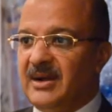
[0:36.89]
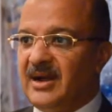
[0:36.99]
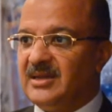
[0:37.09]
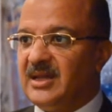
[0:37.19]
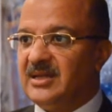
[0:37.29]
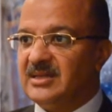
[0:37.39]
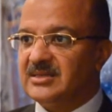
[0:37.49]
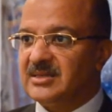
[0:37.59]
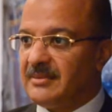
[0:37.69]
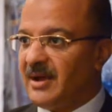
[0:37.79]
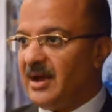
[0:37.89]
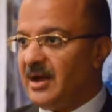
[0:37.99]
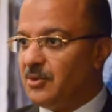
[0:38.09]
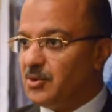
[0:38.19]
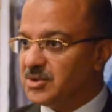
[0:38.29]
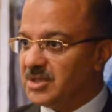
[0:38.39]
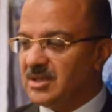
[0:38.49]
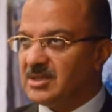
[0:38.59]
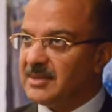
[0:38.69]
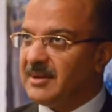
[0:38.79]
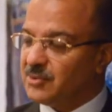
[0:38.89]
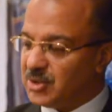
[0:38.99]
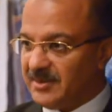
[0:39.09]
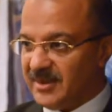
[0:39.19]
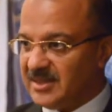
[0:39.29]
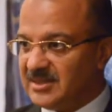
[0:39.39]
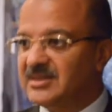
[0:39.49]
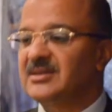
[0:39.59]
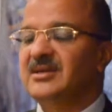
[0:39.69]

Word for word: معانا سبع او ست سبع مسابقات